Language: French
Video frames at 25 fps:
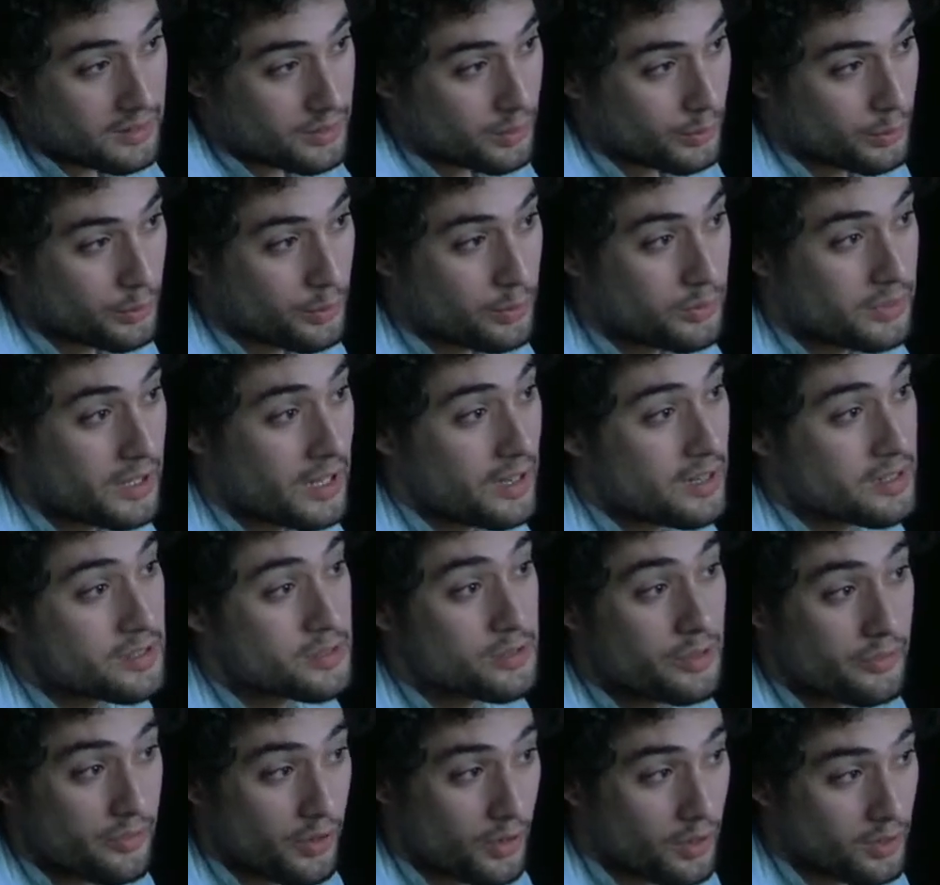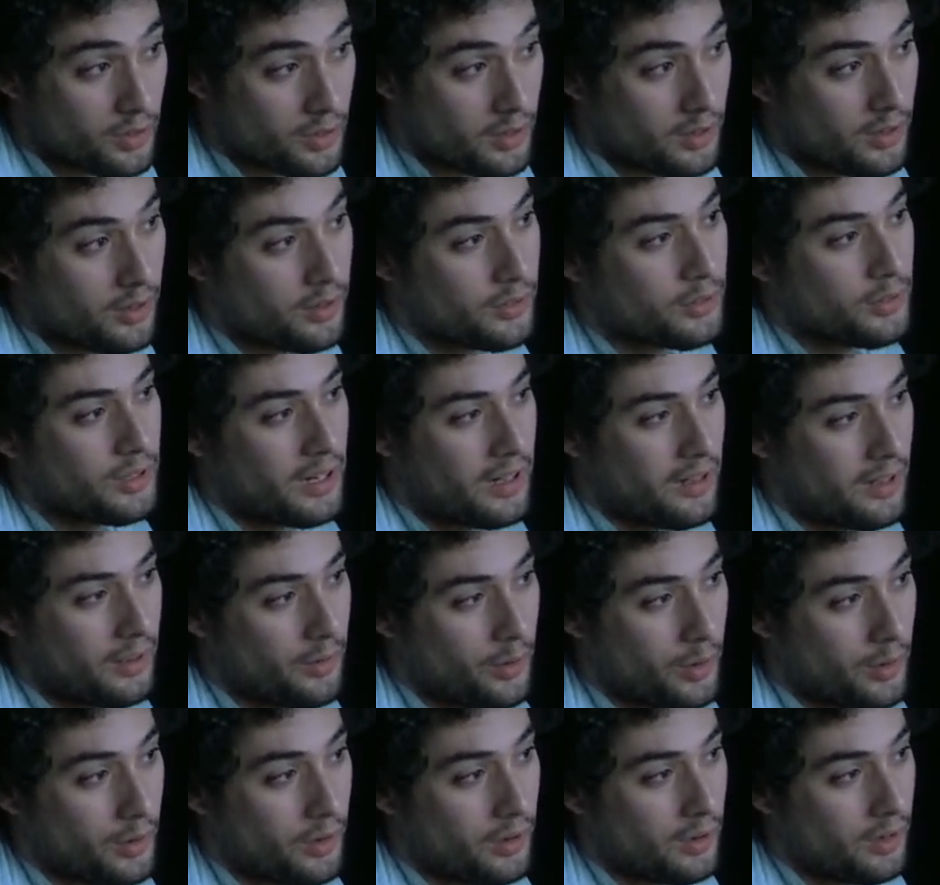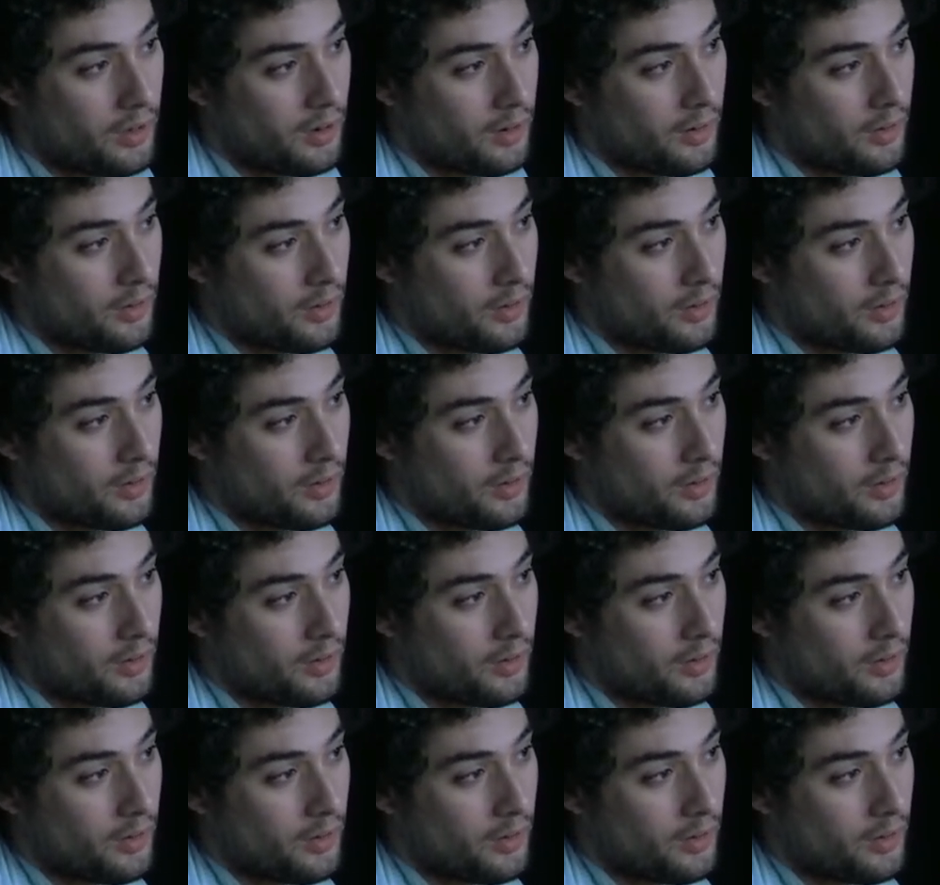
d'usage, de folklore, en,